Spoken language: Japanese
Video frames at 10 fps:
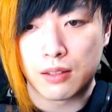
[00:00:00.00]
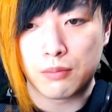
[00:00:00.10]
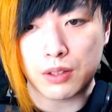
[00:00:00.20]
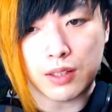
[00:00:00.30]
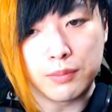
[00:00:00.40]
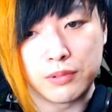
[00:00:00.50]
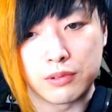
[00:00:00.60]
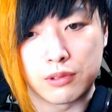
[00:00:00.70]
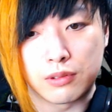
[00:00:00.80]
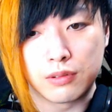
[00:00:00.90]
まあ多分、
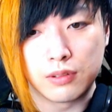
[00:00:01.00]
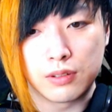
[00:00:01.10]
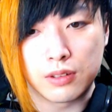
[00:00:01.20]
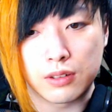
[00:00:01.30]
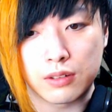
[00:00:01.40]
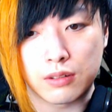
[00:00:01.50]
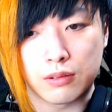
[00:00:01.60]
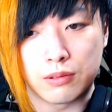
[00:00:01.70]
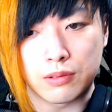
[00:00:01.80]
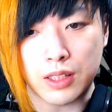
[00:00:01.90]

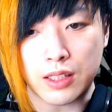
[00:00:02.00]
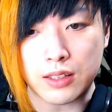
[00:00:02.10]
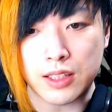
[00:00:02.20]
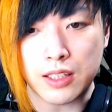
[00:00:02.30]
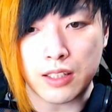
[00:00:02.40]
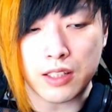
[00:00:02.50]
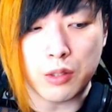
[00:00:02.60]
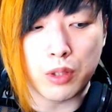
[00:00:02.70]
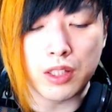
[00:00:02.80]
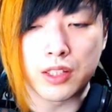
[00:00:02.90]
これが正解かは
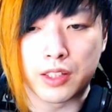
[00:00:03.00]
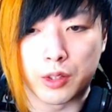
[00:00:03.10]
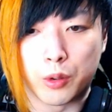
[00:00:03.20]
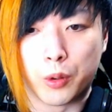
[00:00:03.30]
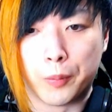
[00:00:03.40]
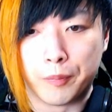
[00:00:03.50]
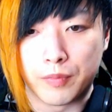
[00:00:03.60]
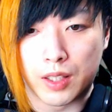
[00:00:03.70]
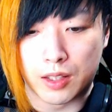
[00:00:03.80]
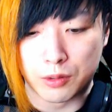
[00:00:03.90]
わかんないけど、
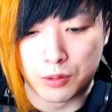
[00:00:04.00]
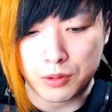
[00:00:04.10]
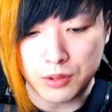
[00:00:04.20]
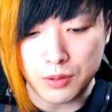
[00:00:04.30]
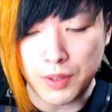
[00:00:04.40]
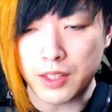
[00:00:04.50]
オールマイト